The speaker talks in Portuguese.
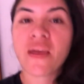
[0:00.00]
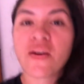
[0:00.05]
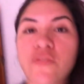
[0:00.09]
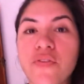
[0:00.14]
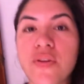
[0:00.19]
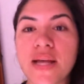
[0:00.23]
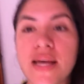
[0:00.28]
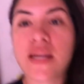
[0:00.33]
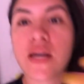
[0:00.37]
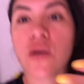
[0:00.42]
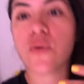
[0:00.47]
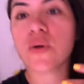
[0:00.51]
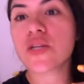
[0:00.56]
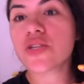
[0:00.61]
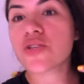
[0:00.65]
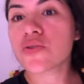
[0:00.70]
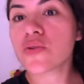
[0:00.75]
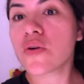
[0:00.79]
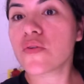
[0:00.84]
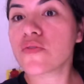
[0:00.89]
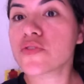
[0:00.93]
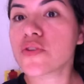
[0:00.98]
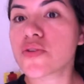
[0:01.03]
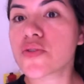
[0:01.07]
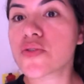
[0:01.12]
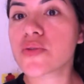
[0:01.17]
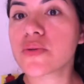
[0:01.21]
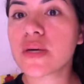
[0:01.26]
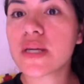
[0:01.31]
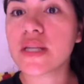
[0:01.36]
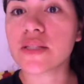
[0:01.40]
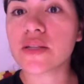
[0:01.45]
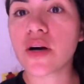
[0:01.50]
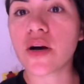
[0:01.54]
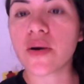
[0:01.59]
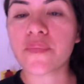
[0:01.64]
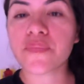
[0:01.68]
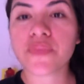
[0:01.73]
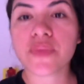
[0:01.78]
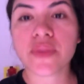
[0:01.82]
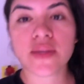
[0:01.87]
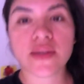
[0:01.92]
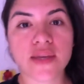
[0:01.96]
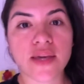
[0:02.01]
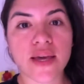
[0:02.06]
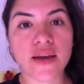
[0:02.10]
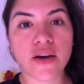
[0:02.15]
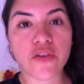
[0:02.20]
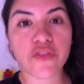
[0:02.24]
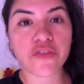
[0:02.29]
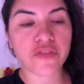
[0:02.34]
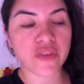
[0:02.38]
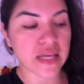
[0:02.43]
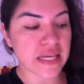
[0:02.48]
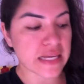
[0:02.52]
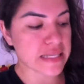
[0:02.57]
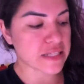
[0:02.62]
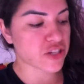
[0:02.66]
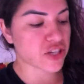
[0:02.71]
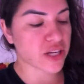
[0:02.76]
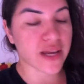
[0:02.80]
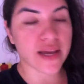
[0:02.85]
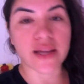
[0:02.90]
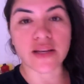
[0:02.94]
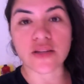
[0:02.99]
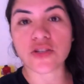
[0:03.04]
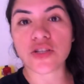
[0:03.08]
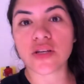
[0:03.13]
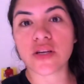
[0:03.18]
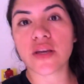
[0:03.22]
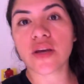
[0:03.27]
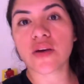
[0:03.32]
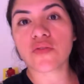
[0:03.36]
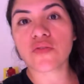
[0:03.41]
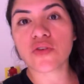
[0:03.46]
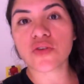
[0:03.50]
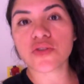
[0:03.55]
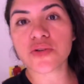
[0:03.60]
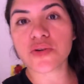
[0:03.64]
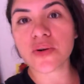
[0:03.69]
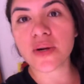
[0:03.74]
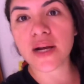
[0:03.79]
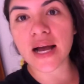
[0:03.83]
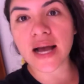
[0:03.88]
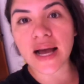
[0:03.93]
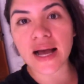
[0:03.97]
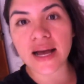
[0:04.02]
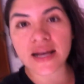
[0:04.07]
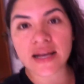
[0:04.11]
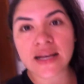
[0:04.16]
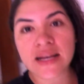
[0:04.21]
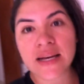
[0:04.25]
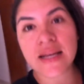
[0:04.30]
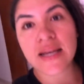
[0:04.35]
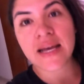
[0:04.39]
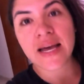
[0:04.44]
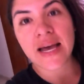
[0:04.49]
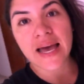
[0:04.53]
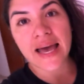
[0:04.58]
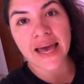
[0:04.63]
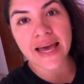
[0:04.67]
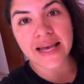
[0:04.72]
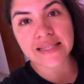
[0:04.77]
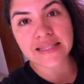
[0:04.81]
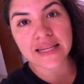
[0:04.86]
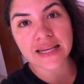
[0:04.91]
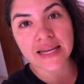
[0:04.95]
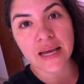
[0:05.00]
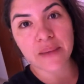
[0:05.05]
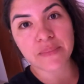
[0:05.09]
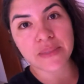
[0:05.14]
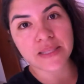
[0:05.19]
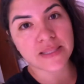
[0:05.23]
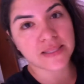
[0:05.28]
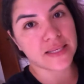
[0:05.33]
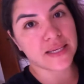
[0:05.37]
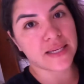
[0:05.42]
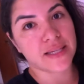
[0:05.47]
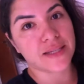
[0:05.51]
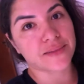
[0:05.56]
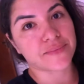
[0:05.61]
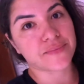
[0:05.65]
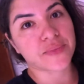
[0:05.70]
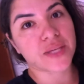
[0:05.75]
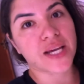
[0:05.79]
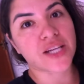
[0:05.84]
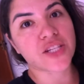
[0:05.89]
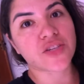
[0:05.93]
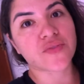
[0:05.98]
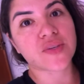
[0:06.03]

Fui lá na rua de novo, tô suando, ó. O que que eu fiz, gente? Eu vou trocar essa cabeceira. Acho que